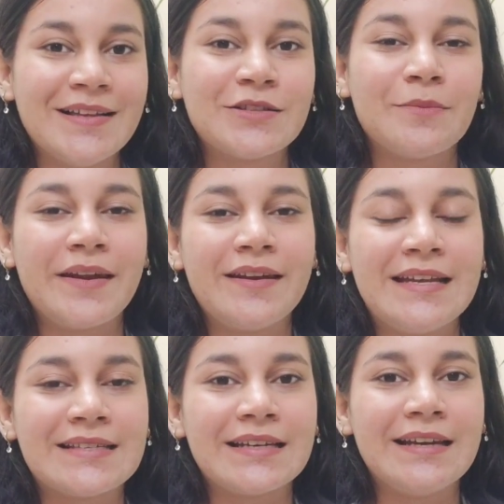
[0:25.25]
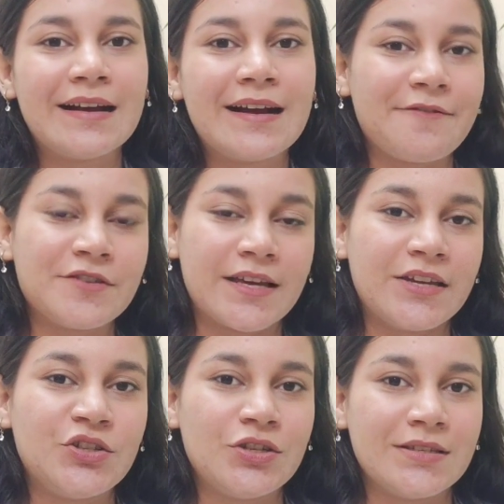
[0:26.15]
so मैंने recently ना काफ़ी सारी
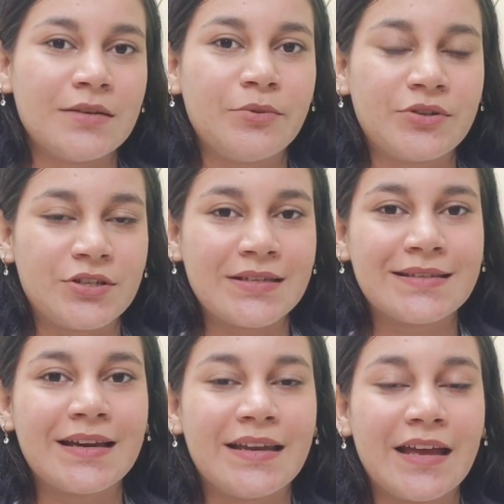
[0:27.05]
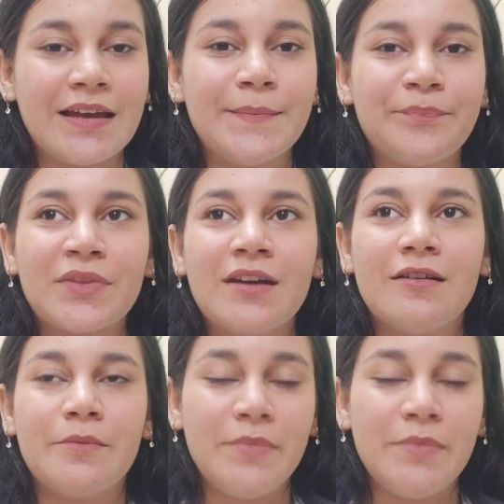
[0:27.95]
चीज़ें purchase करी हैं